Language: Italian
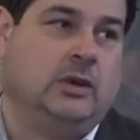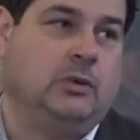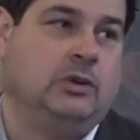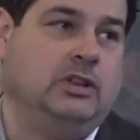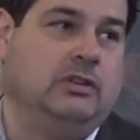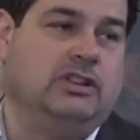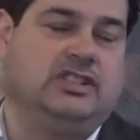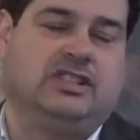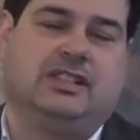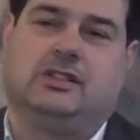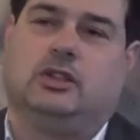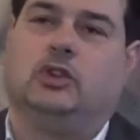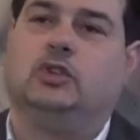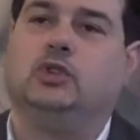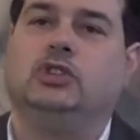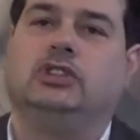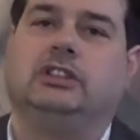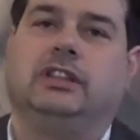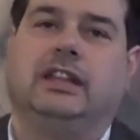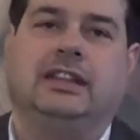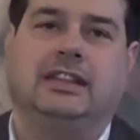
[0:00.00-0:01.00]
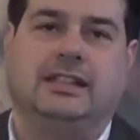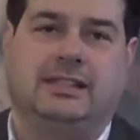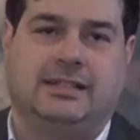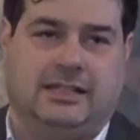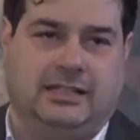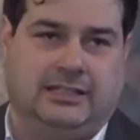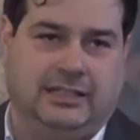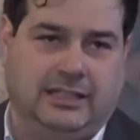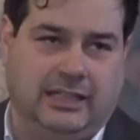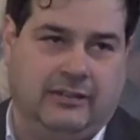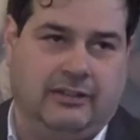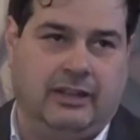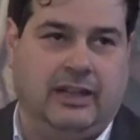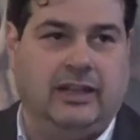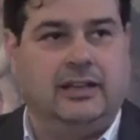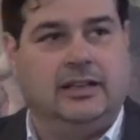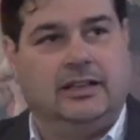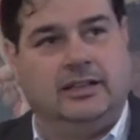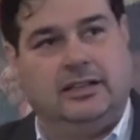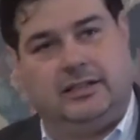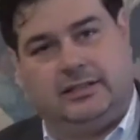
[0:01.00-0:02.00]
Quindi queste sono tutte
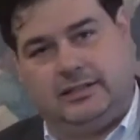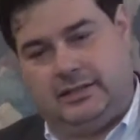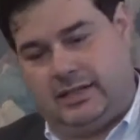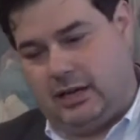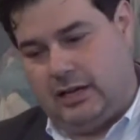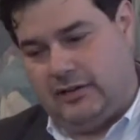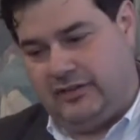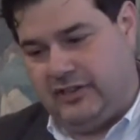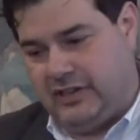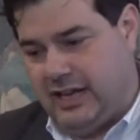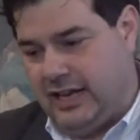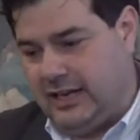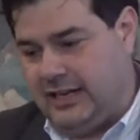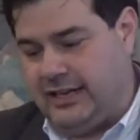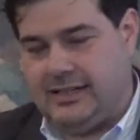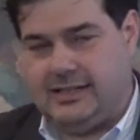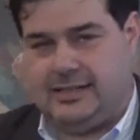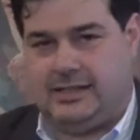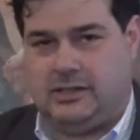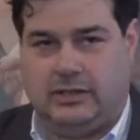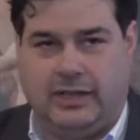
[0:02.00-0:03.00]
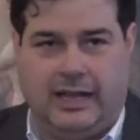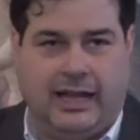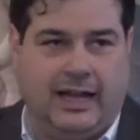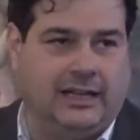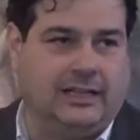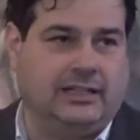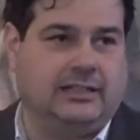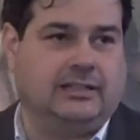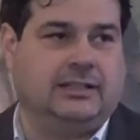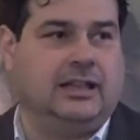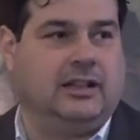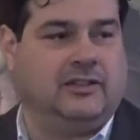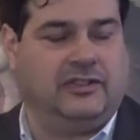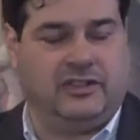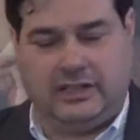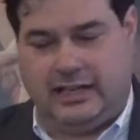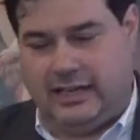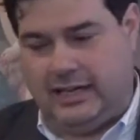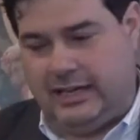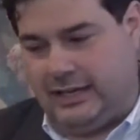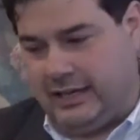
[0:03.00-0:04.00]
iniziative dalle finali nazionali, dalla,
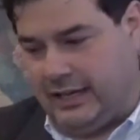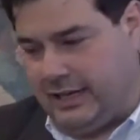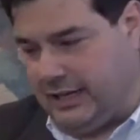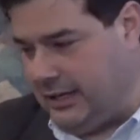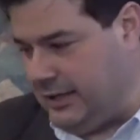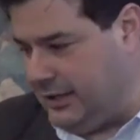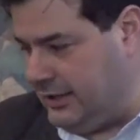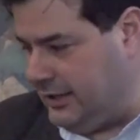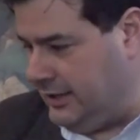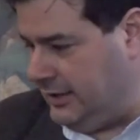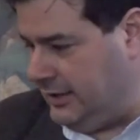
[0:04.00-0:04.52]
finale,